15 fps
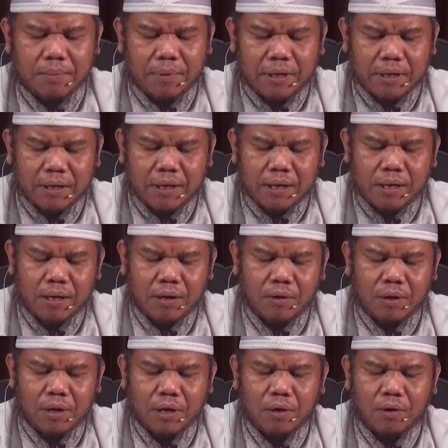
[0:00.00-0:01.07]
Mereka
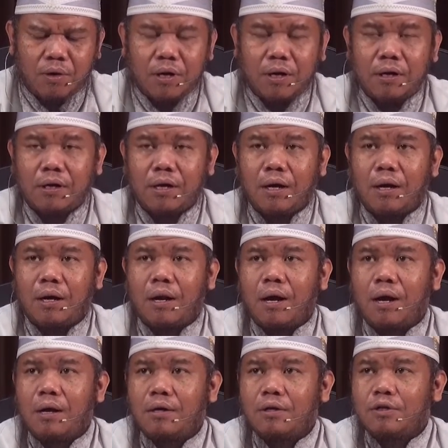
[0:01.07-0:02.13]
lah orang-orang yang
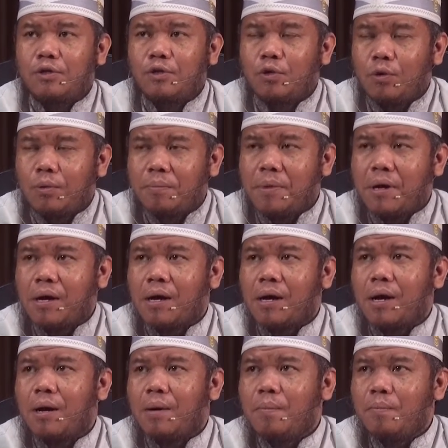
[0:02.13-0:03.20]
langsung
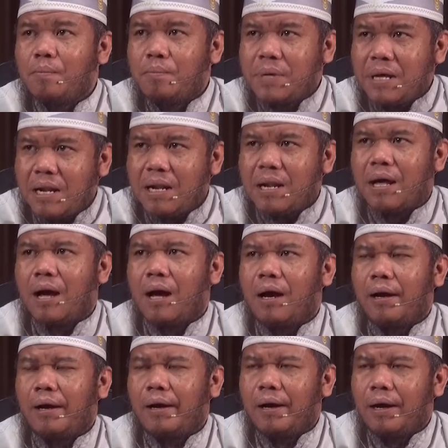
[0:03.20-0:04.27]
mengambil
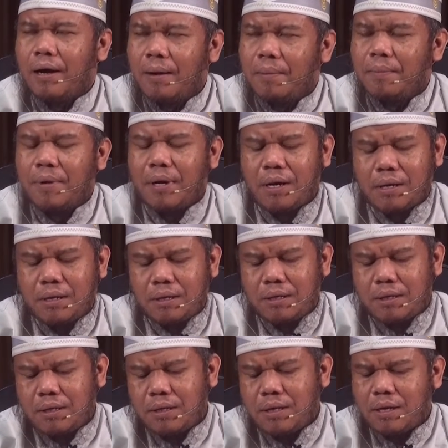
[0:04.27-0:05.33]
agama
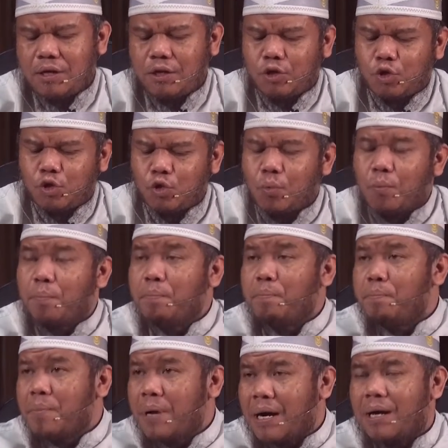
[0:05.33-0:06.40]
ini dari
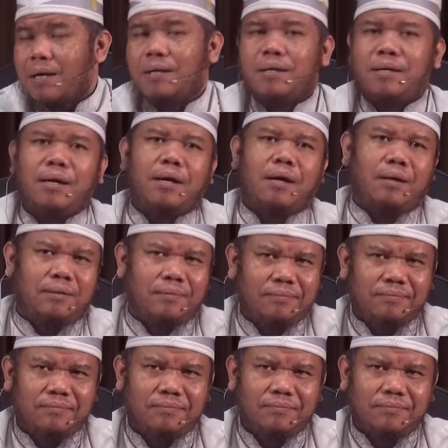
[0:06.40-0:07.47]
sumbernya.
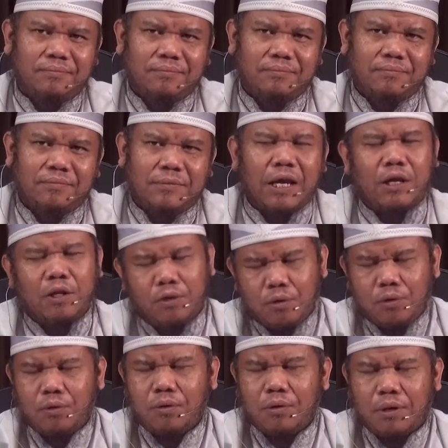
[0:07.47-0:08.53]

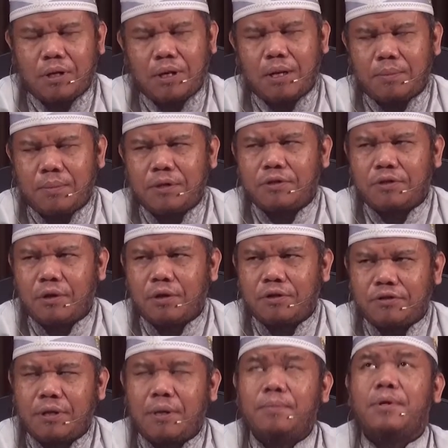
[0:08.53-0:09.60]
Yaitu Nabi
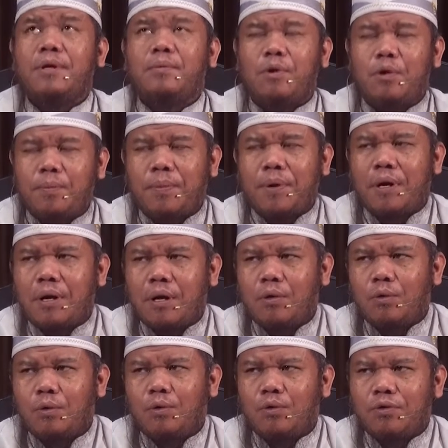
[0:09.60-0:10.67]
SAW yang merupakan
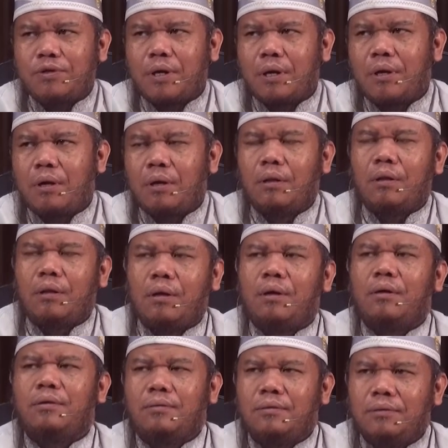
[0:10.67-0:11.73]
utusan
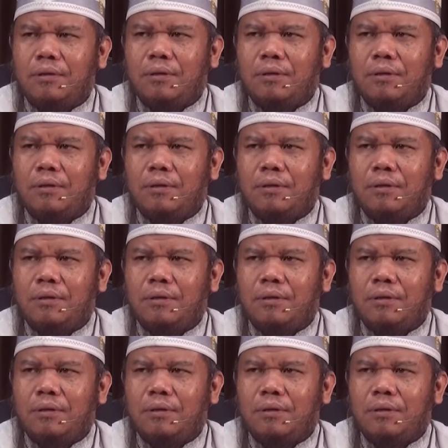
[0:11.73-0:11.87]
Allah.